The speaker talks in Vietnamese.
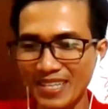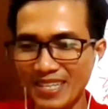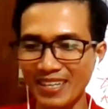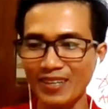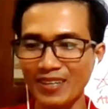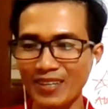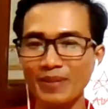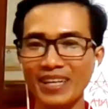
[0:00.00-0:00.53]
bây
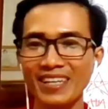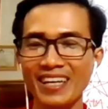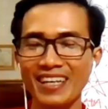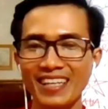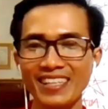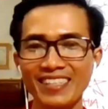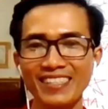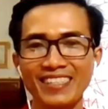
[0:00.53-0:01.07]
giờ hôm nay đã
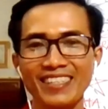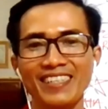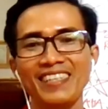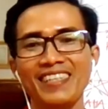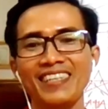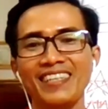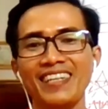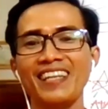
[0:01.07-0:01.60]
thấy
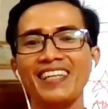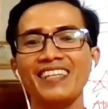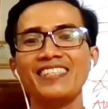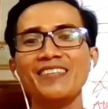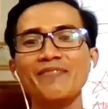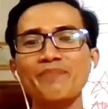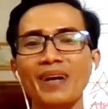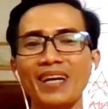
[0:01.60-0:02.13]
đã thấy sức
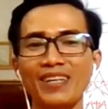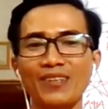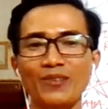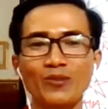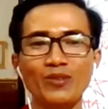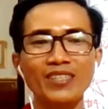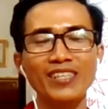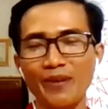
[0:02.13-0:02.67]
mạnh của những
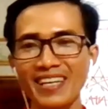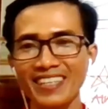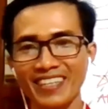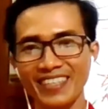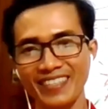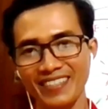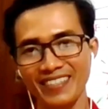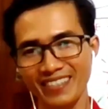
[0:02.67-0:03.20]
điều nhỏ bé
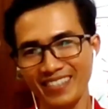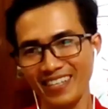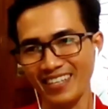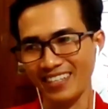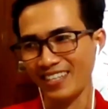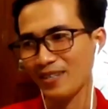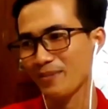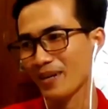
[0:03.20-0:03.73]
nha
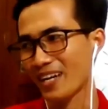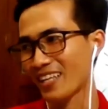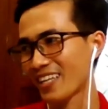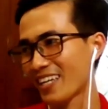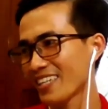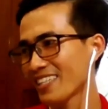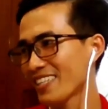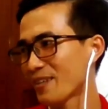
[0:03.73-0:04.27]
à, nếu mà đã
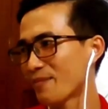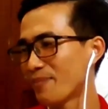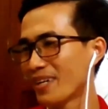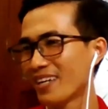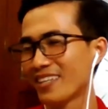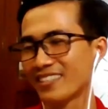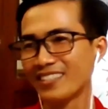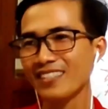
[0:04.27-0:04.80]
thấy thì cần nên
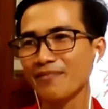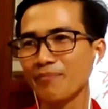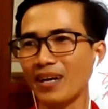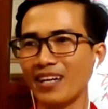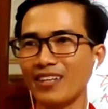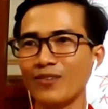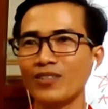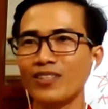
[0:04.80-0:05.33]
là sức
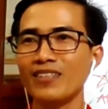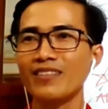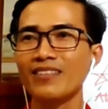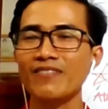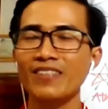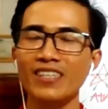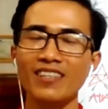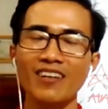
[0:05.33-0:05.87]
mạnh của những
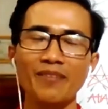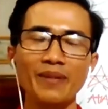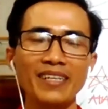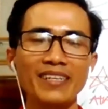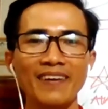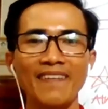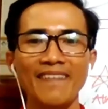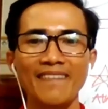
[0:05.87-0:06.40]
việc nhỏ bé